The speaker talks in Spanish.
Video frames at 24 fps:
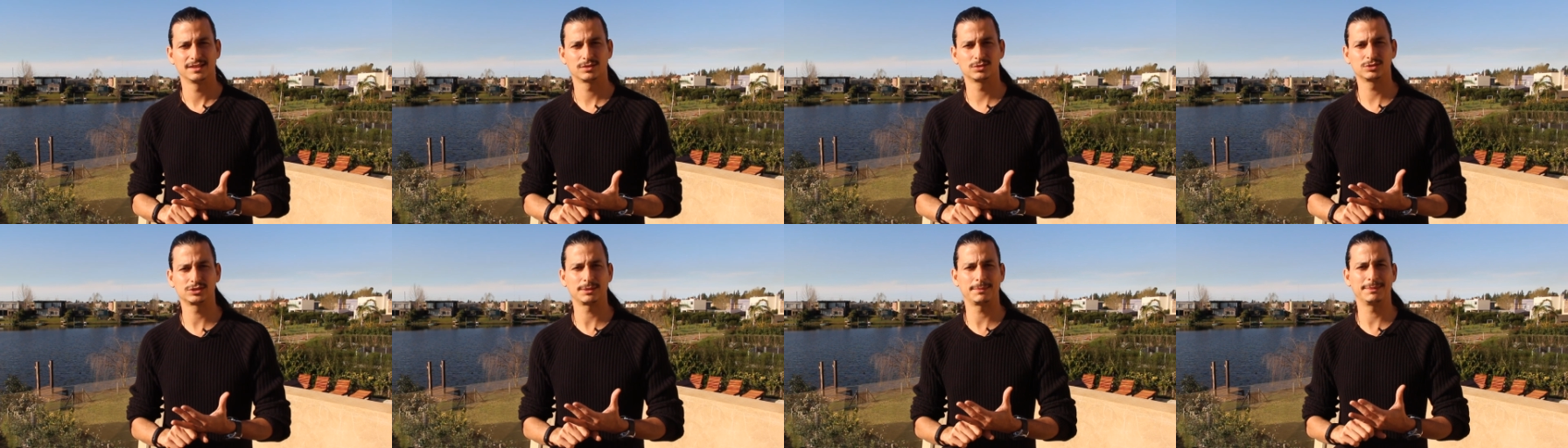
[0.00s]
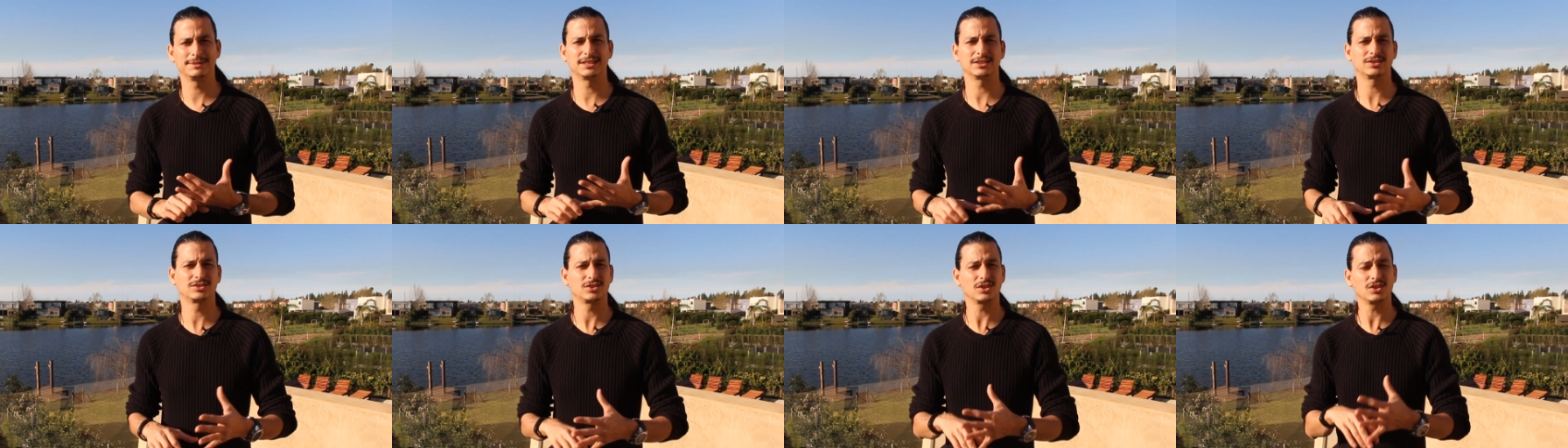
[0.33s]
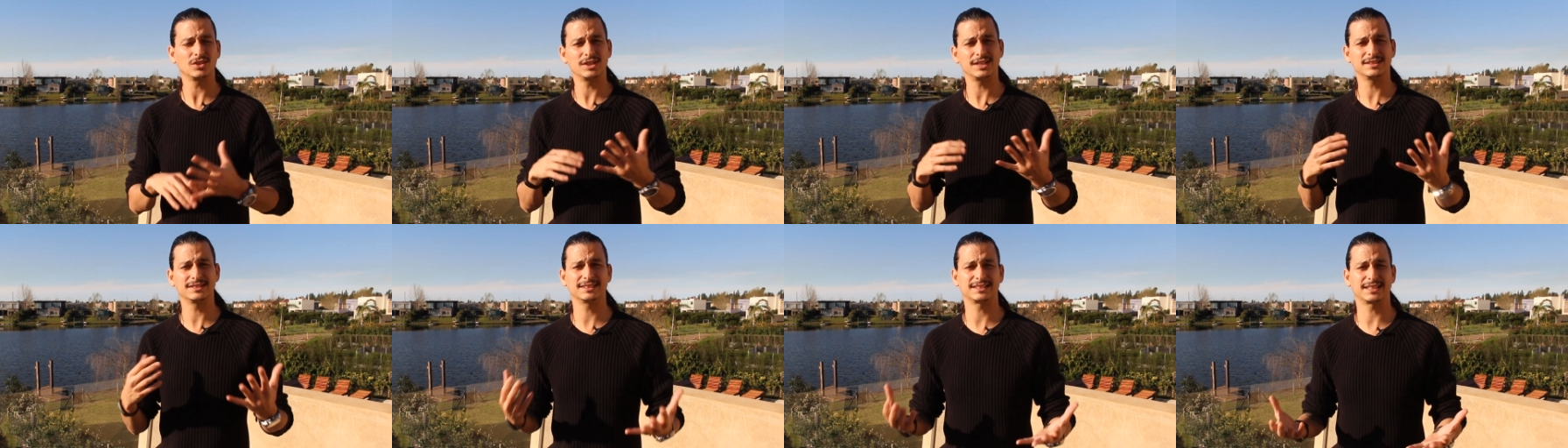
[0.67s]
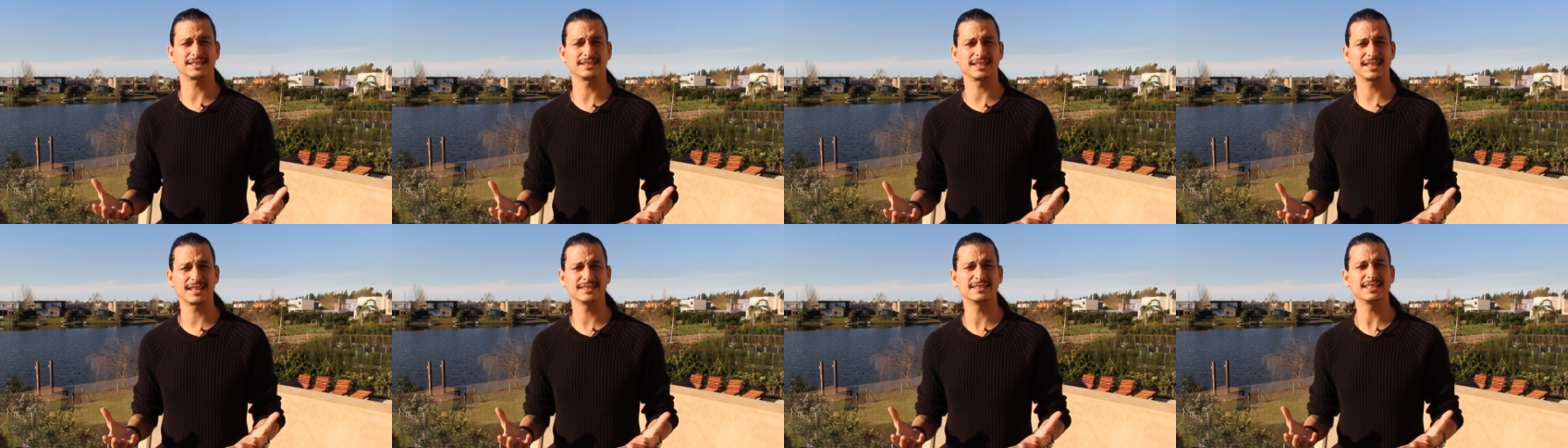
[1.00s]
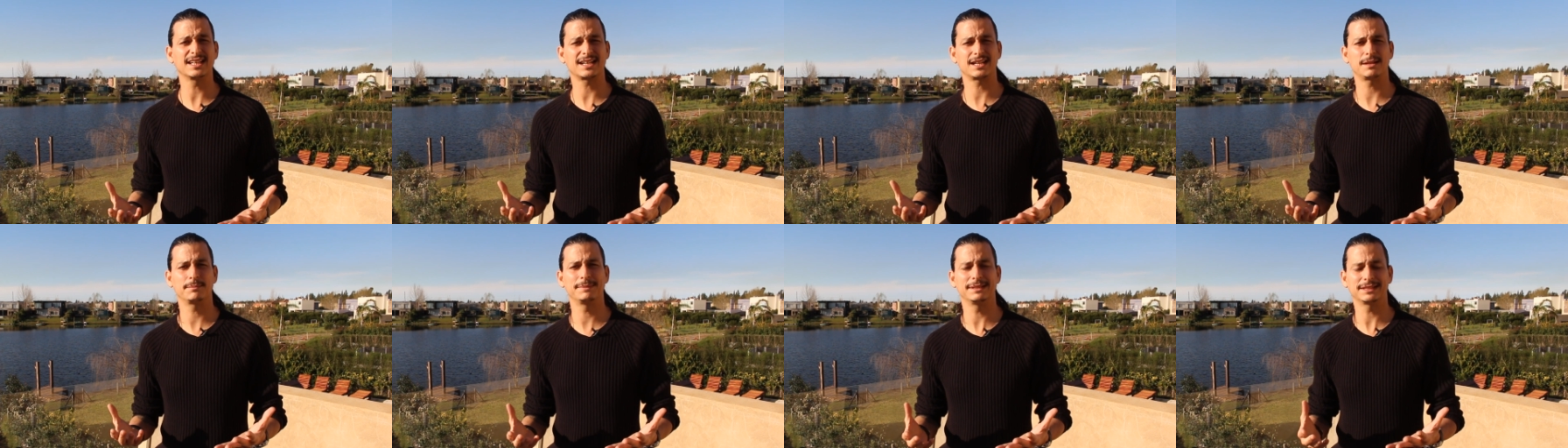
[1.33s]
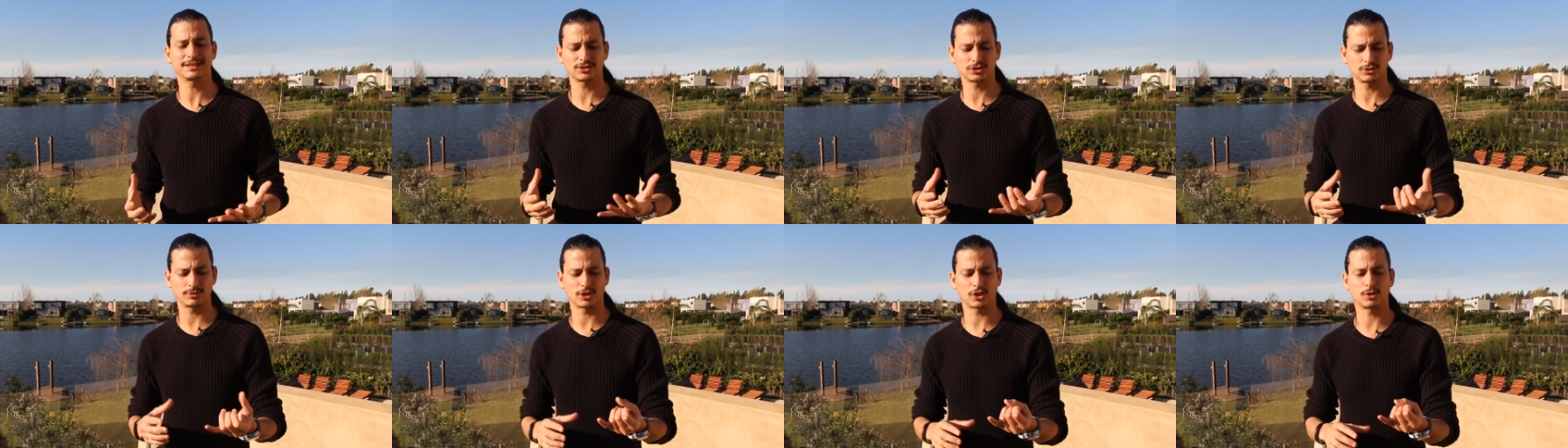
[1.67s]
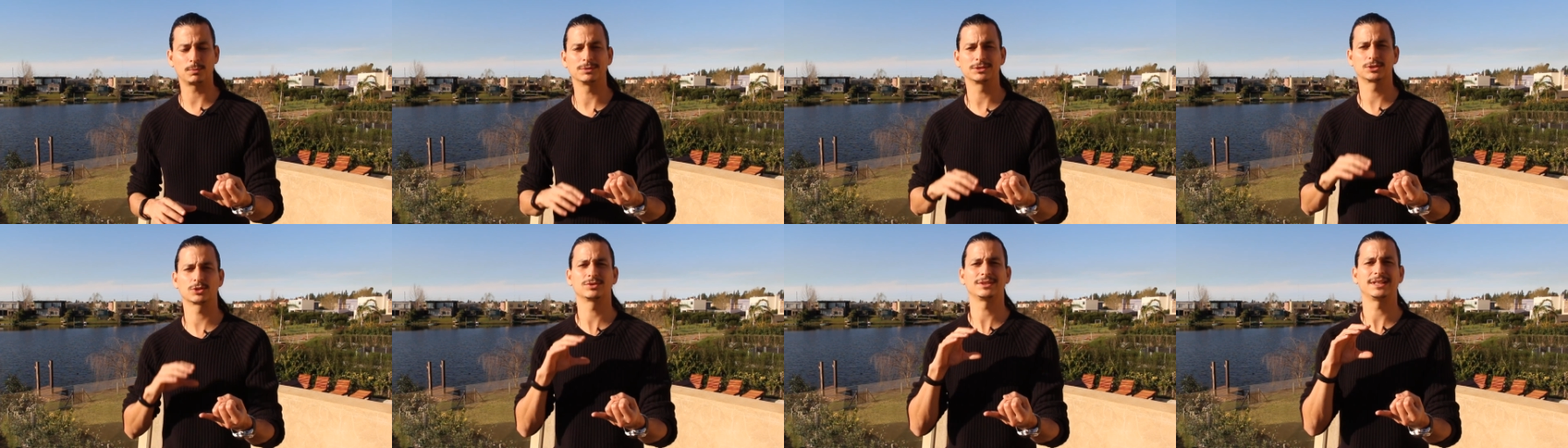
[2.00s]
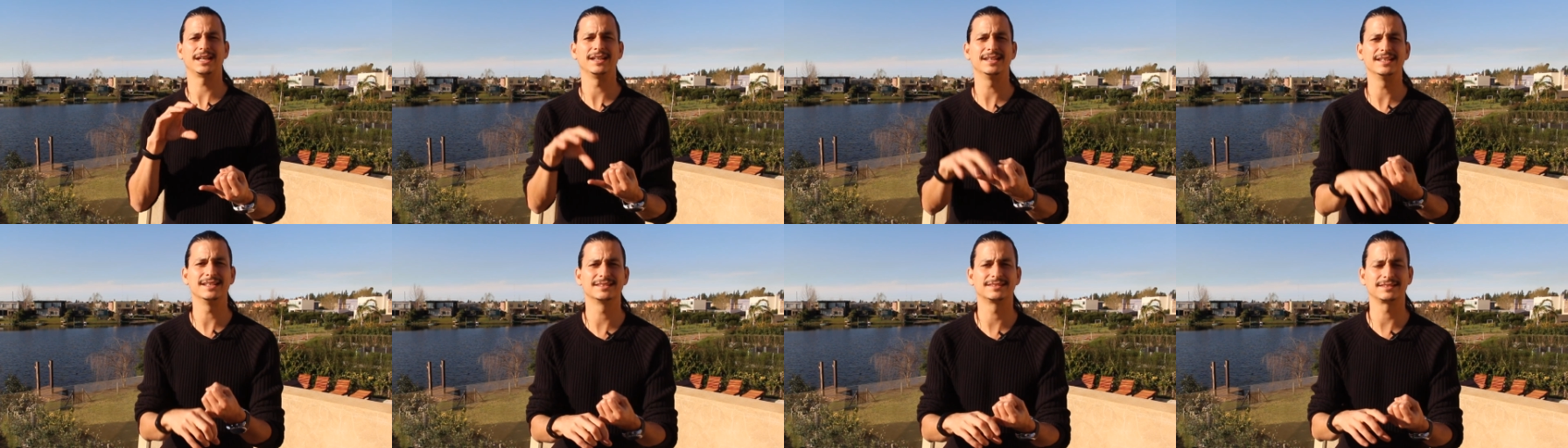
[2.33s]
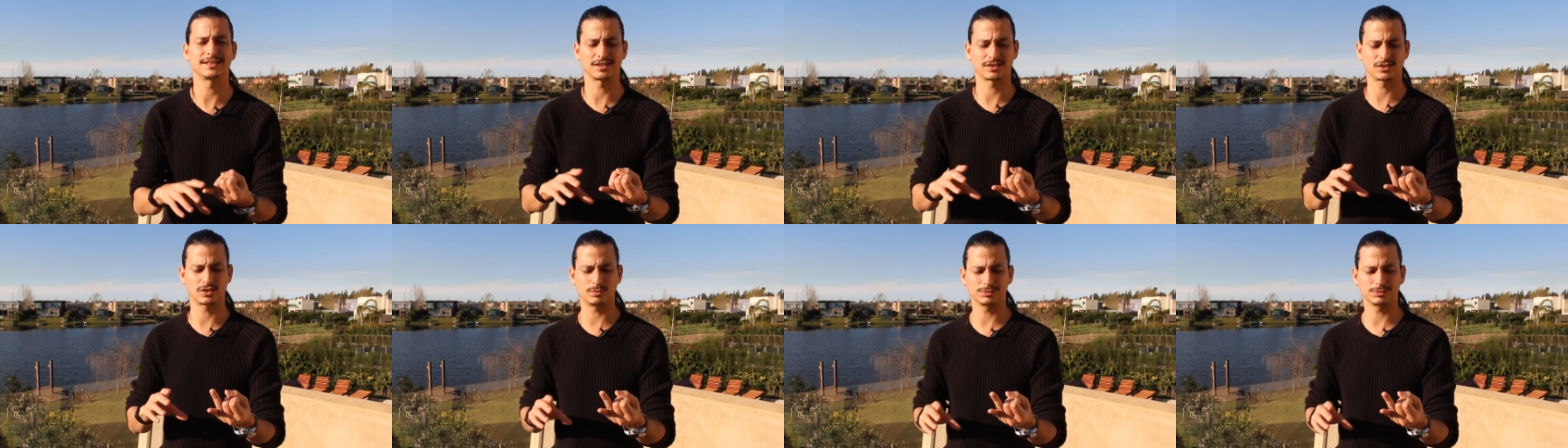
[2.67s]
justamente todas las estrategias y herramientas sobre cómo hacer una lista,